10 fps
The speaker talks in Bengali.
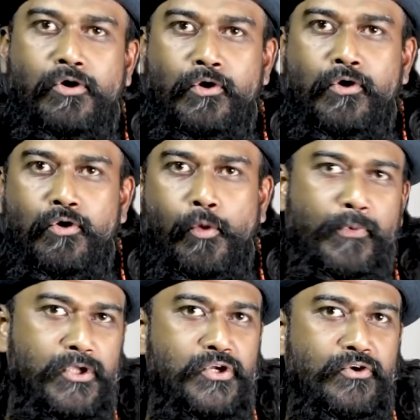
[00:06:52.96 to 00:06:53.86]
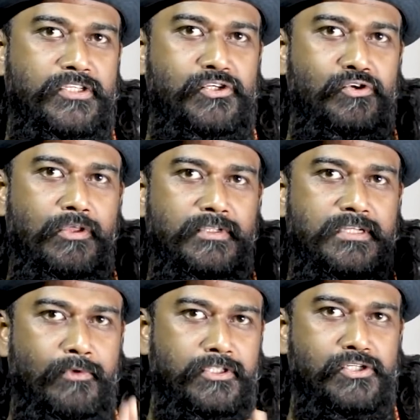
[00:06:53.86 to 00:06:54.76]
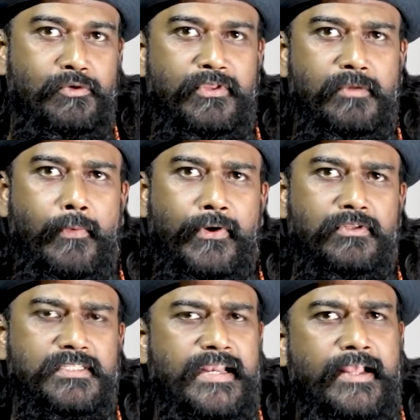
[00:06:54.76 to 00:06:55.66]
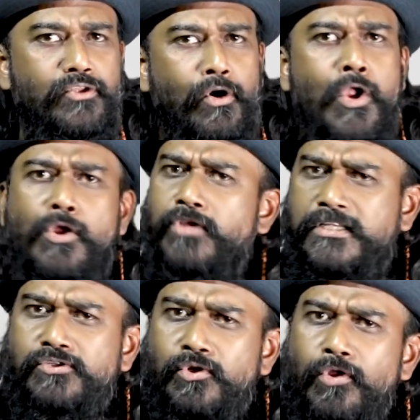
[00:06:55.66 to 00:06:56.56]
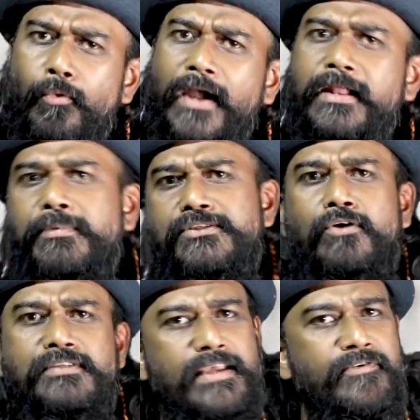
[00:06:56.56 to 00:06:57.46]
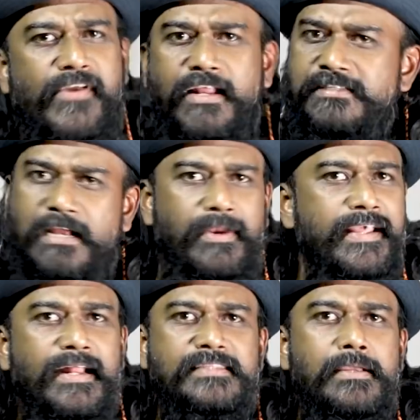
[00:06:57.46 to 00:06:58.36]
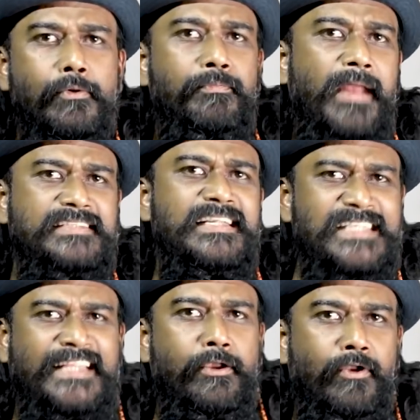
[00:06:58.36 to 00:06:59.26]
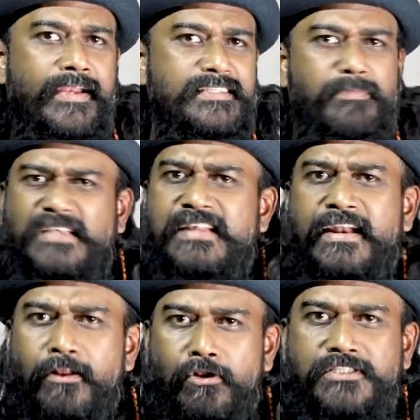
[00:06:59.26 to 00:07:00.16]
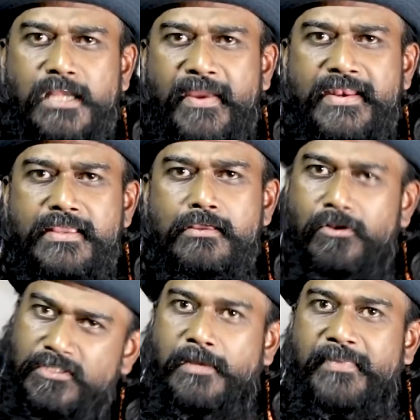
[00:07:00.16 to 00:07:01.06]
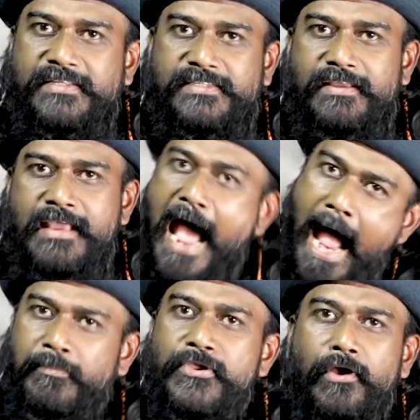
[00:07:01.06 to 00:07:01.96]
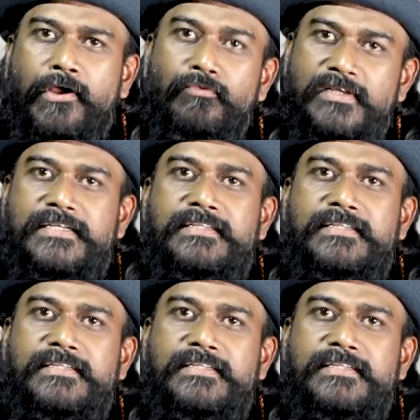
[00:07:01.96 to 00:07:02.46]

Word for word: কখনো কখনো প্রয়োজন রয়েছে শুরুতে বলছেন লজ্জা শব্দটি ব্যবহার করতে চাই না কিন্তু দু হাজার চোদ্দো ওয়ার্ল্ড কাপে যখন সেমিফাইনাল জার্মানির কাছে ব্রাজিল সাথে গোলে হেরেছে ব্রাজিলিয়ানরা লজ্জা পায়নি লজ্জা পেয়েছে আমিও এখন ওয়েস্ট